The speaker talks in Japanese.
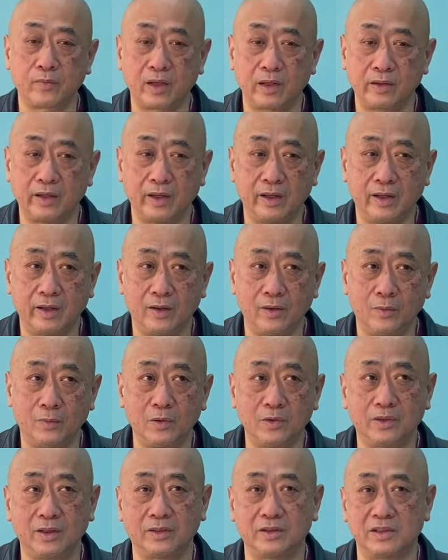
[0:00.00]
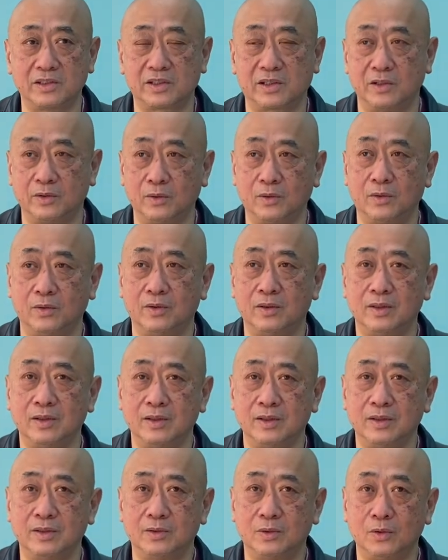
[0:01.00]
で思ったんですけど、
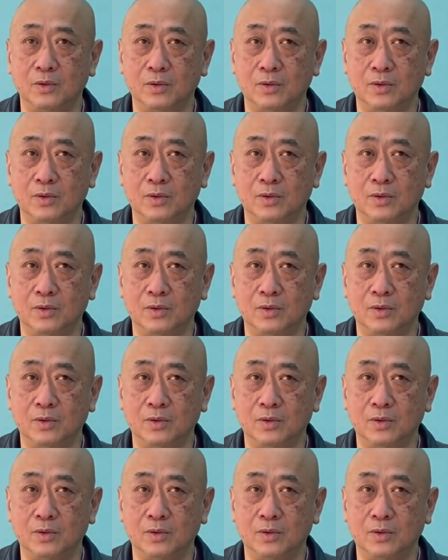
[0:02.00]
その